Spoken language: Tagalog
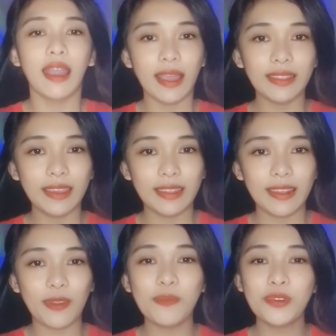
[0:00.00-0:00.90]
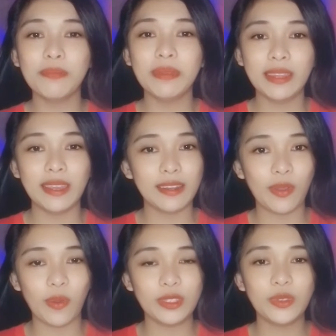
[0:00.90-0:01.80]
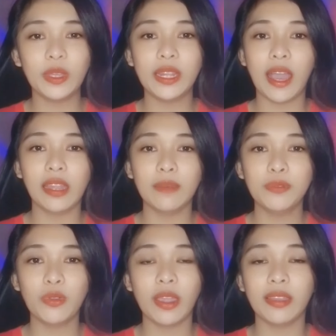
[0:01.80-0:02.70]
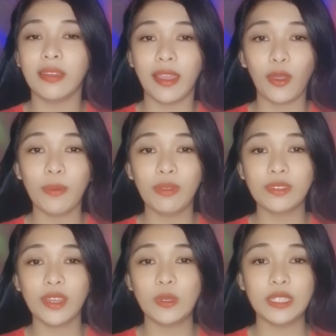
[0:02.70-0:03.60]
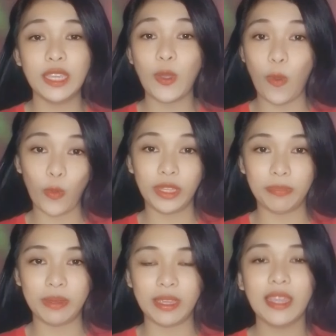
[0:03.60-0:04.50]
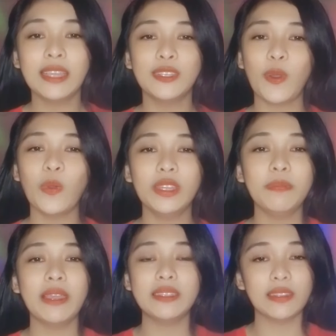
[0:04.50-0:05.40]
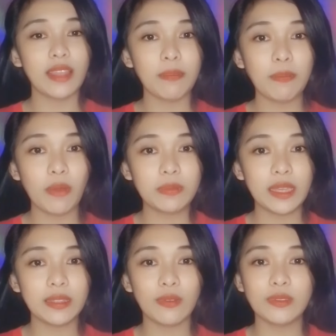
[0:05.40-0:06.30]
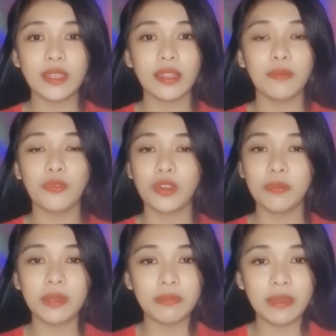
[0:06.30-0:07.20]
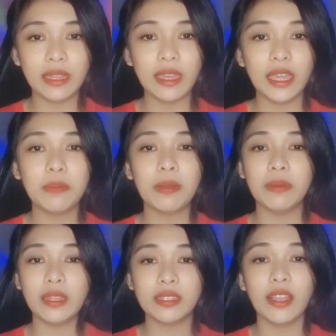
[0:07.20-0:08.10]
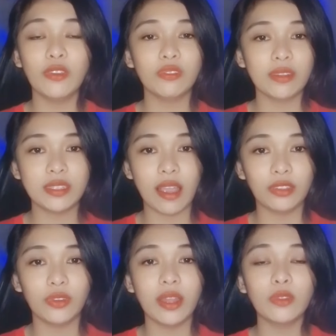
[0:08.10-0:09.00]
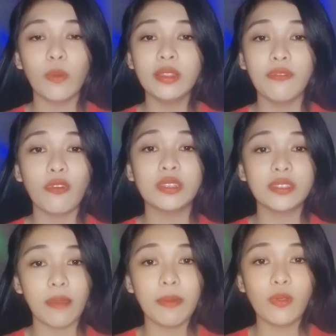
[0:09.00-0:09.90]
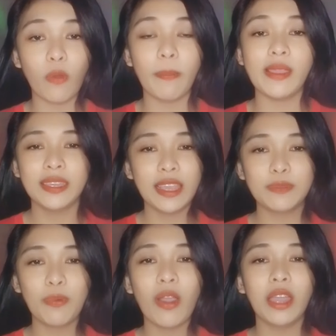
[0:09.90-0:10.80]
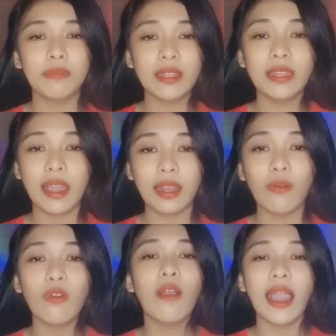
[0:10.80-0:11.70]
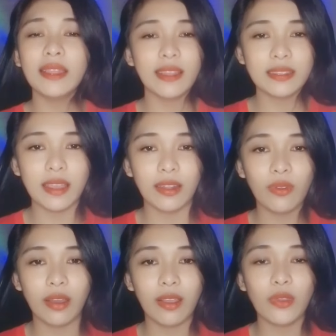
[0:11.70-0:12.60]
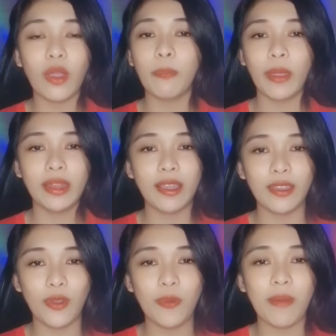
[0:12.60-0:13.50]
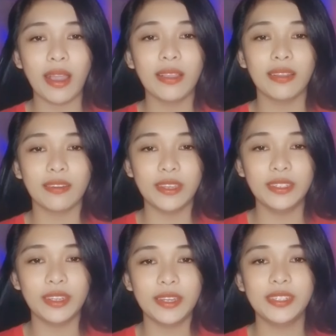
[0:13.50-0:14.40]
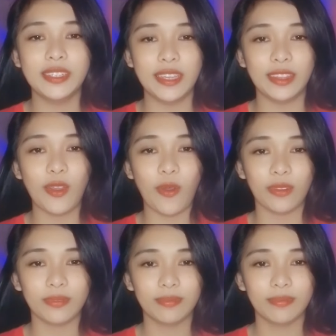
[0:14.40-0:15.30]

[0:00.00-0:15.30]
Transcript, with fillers: At ayan na, kung murang bilihan ng coins yung hinahanap nyo, ay ire recommend ko sa inyo si Coco DP. Coco DP ay isang top of website na kung saan ay mura yung mga bilihin, mabilis lang yung transaction at 24-7 open. Yes po, kahit madaling araw o kahit nasa ang lugar kayo, ay pwede kayong mag-recharge dito.